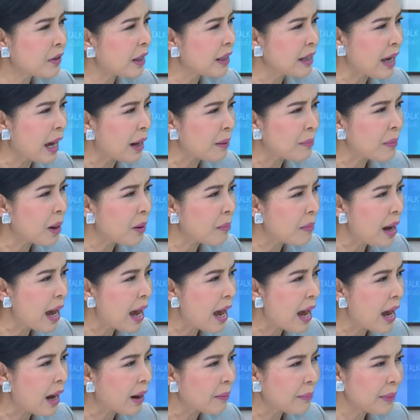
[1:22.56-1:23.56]
ฟขยัน
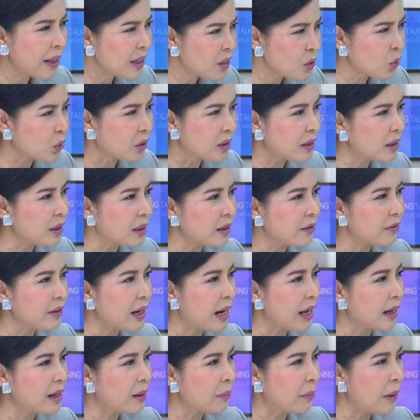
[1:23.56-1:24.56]
มากๆไม่หยุดเลยเว
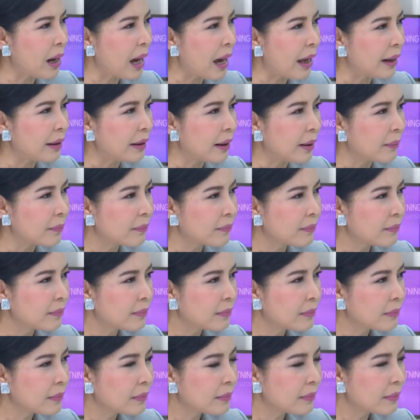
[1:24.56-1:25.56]
ลาทำงานเนี่ย
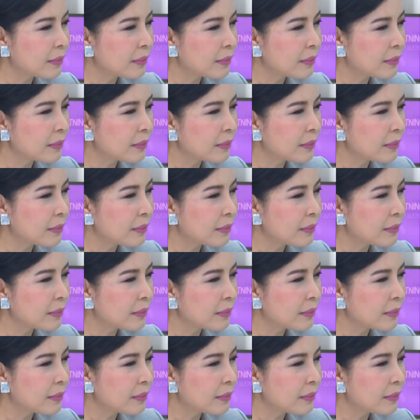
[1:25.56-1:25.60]
ก็